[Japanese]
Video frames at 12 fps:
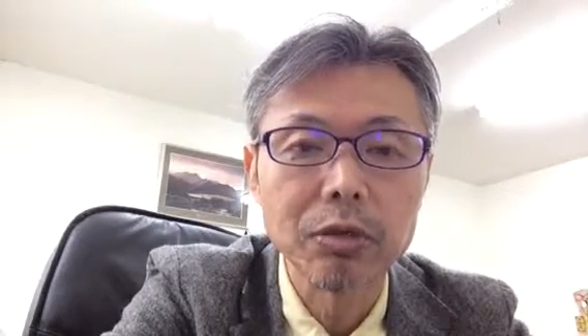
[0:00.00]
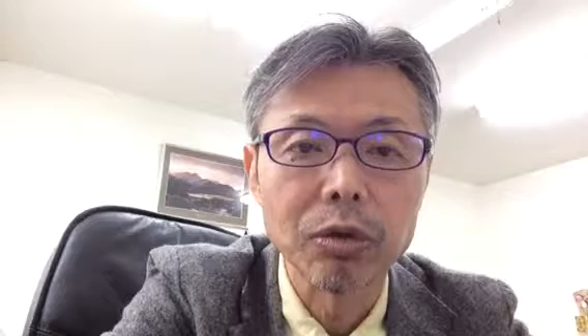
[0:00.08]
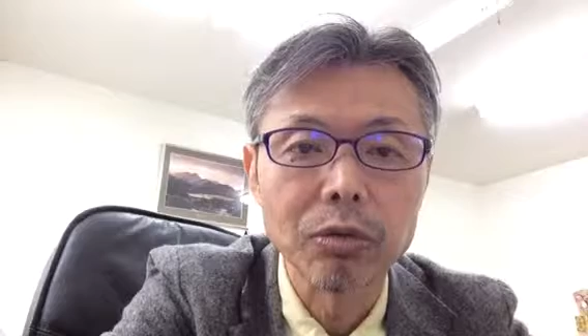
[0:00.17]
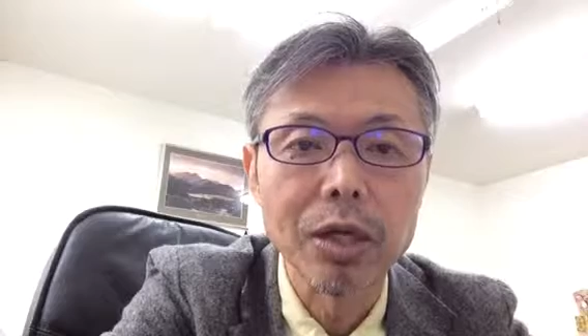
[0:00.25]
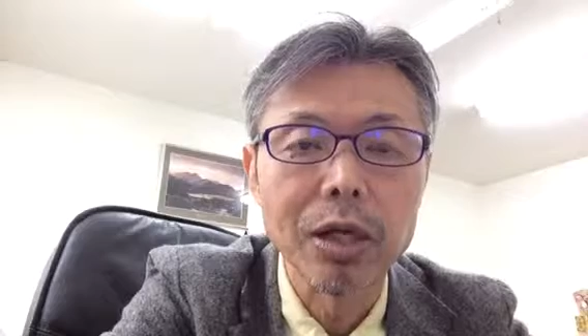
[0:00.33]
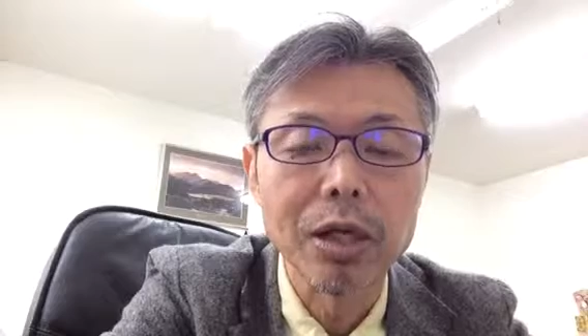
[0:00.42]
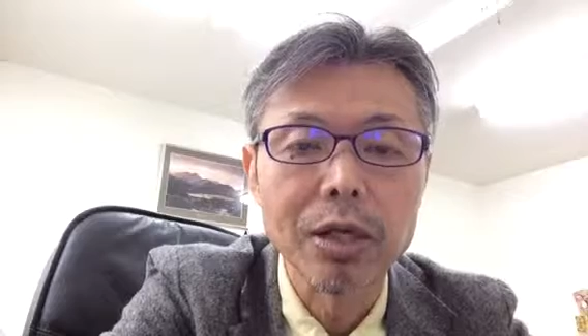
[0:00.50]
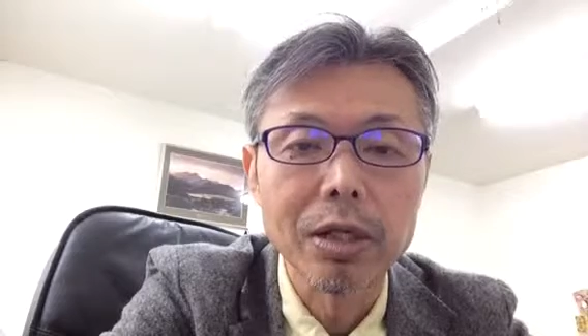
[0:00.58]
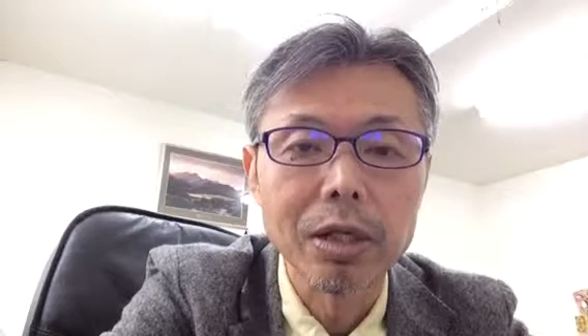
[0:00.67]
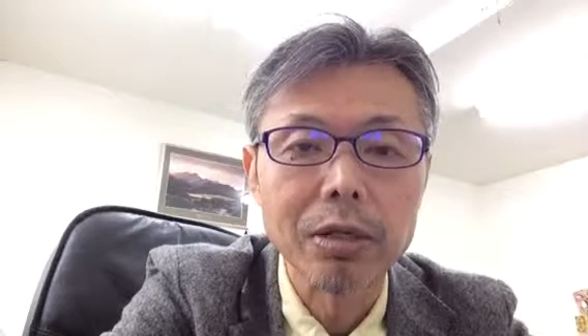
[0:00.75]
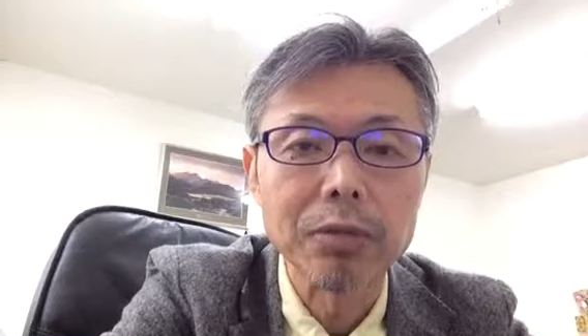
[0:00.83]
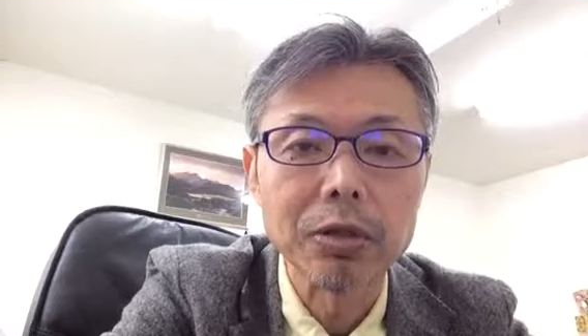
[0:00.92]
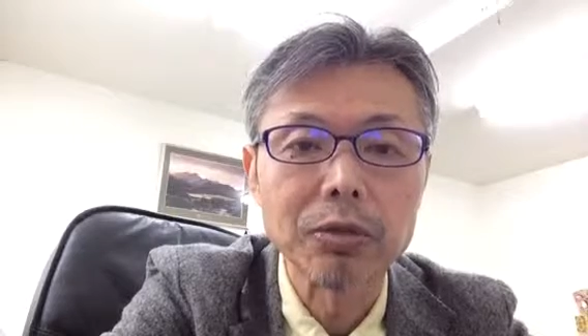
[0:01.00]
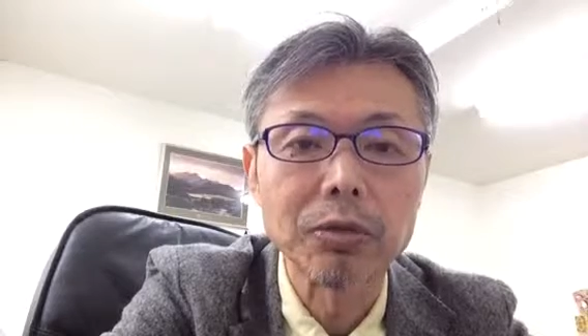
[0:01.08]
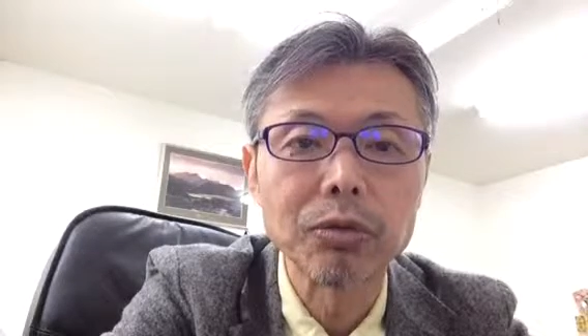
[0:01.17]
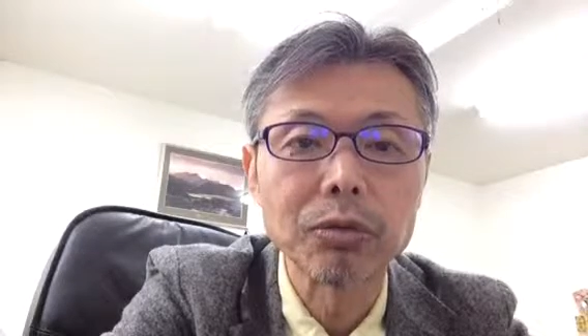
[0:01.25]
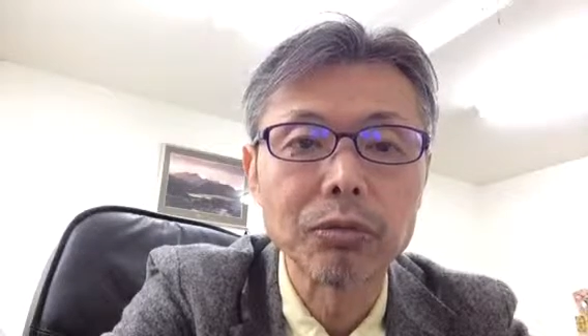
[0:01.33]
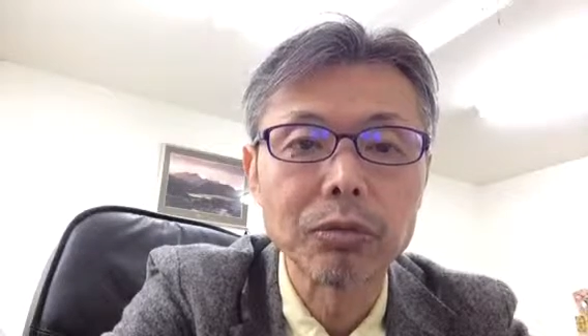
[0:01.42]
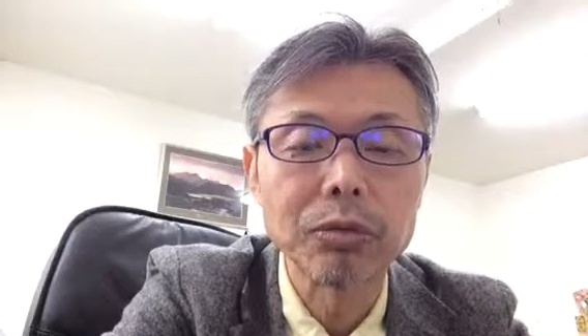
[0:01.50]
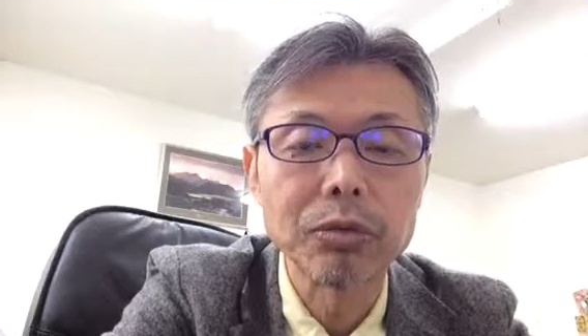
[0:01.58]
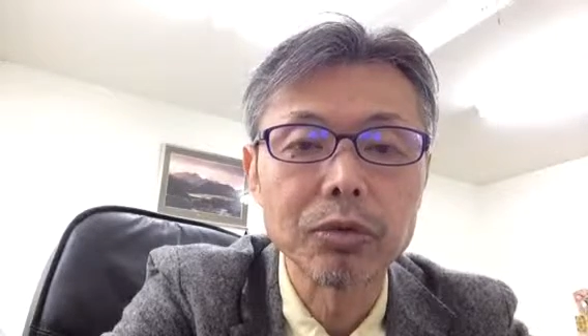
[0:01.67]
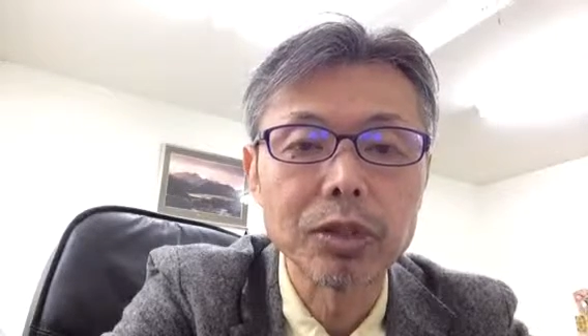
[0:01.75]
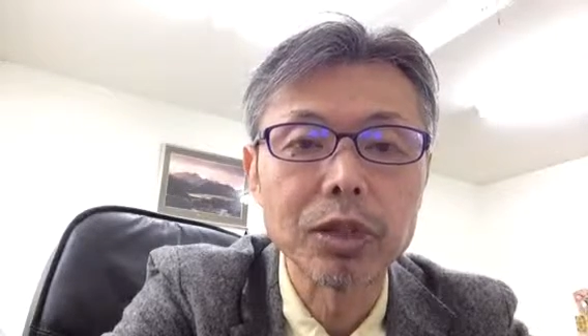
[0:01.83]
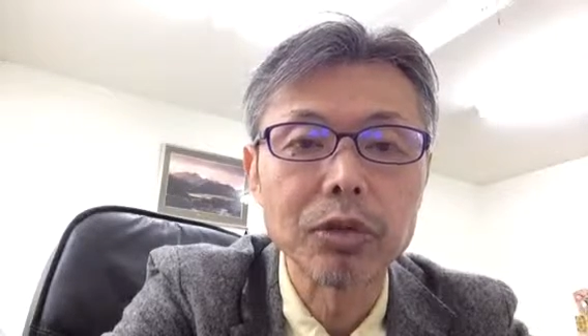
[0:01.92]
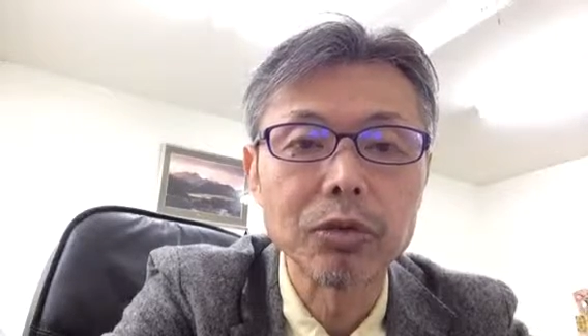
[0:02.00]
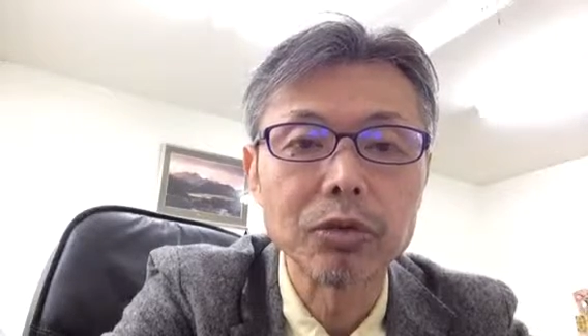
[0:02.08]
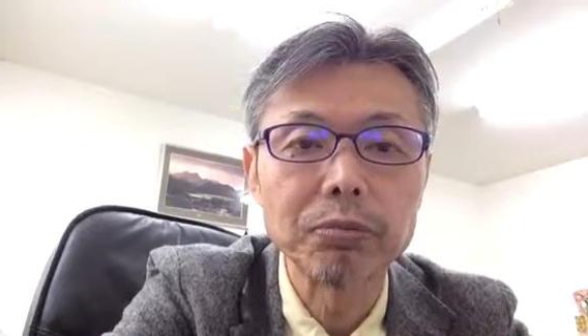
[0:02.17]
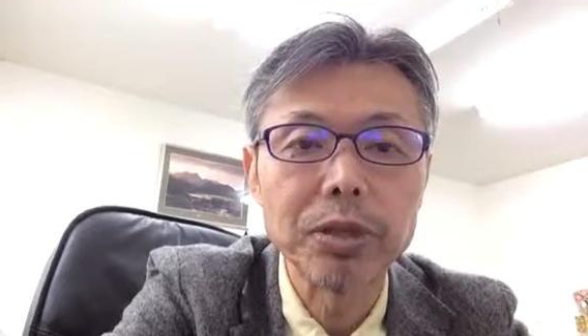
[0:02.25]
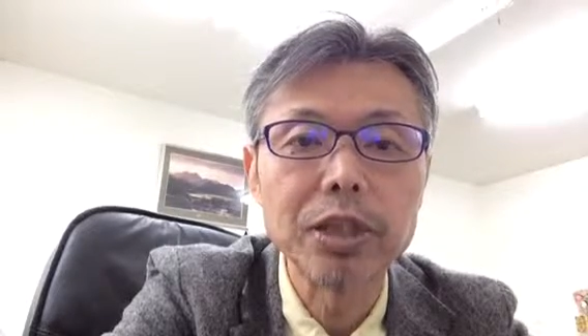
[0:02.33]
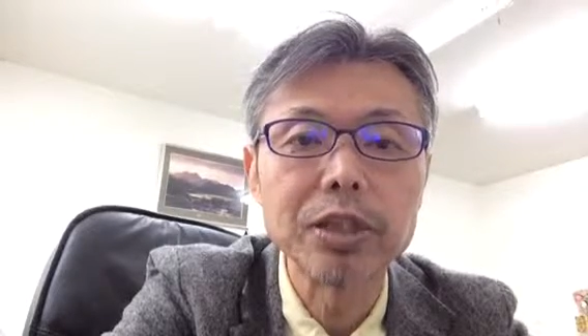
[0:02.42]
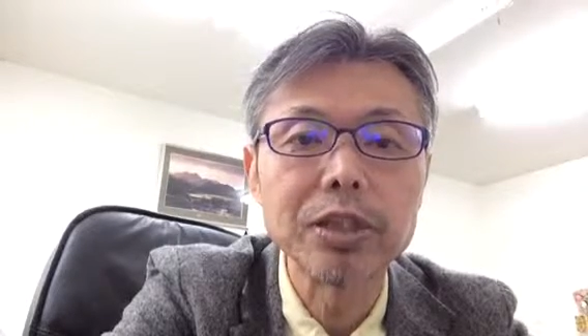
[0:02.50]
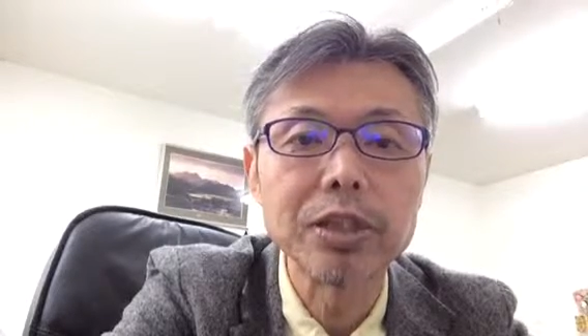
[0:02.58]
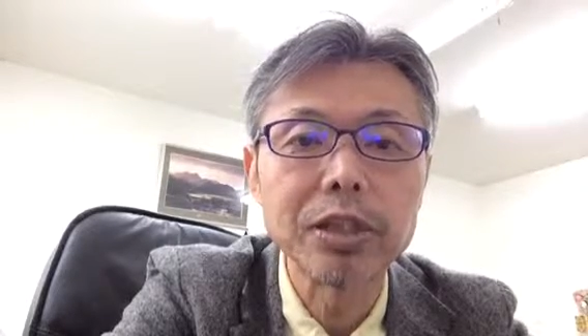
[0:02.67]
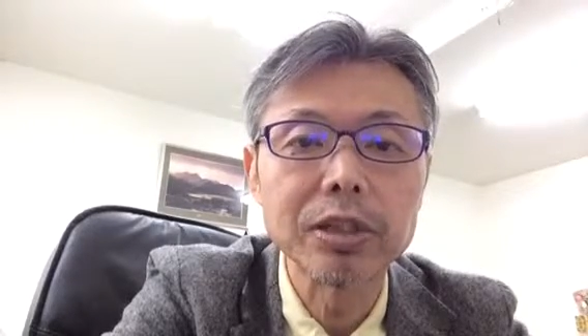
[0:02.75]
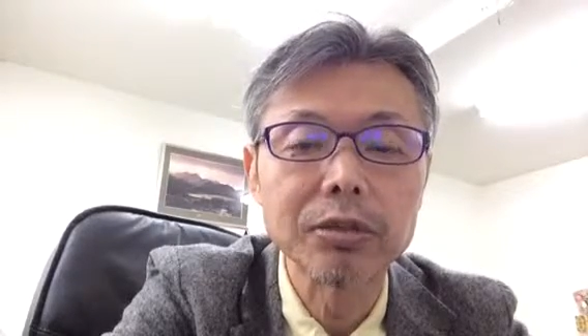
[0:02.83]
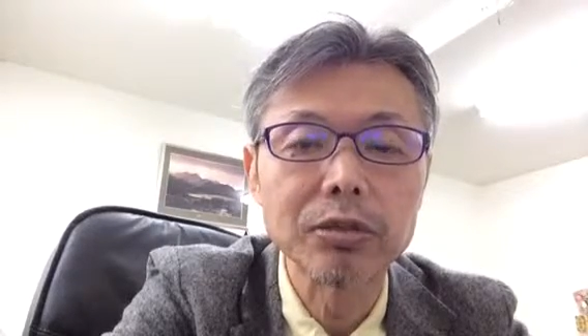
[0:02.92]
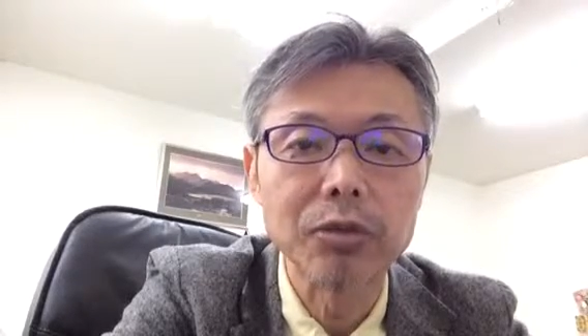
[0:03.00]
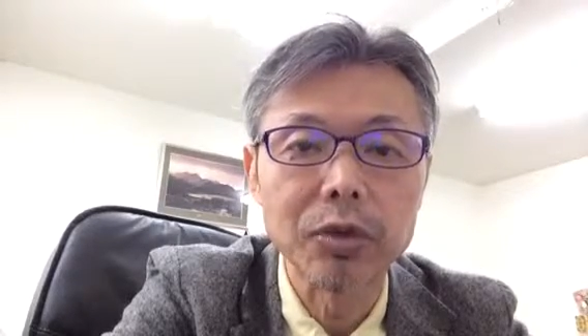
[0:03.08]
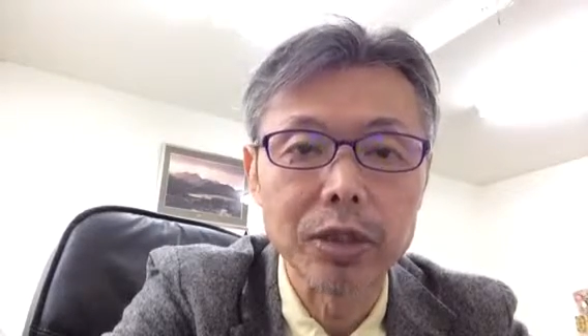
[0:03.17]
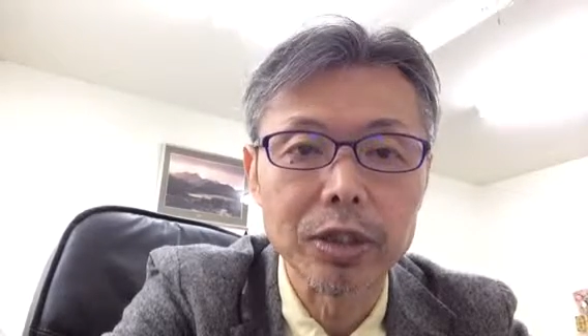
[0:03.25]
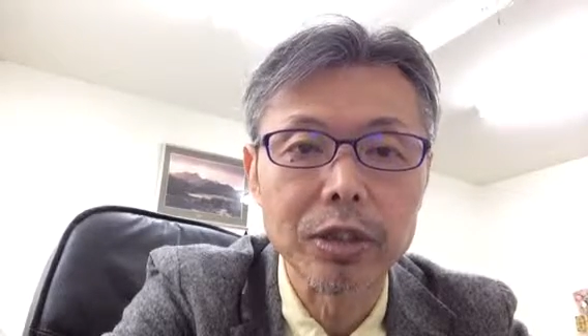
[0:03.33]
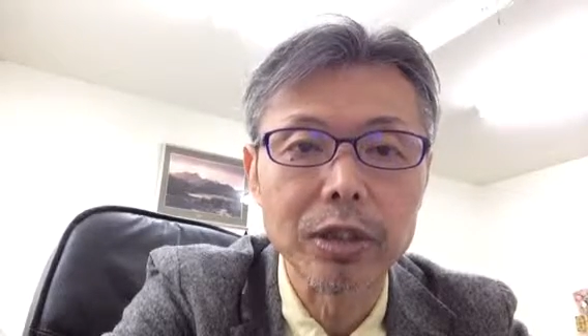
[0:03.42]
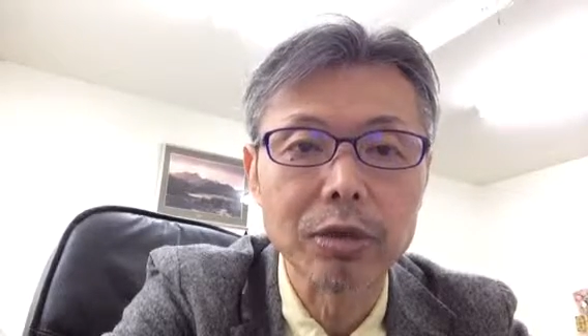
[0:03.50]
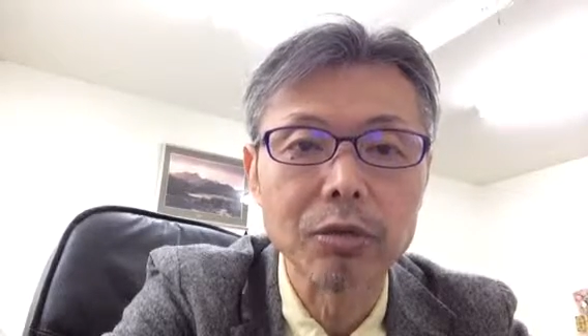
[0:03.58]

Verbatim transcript: これはパソコンのサイトのページ数とかですね、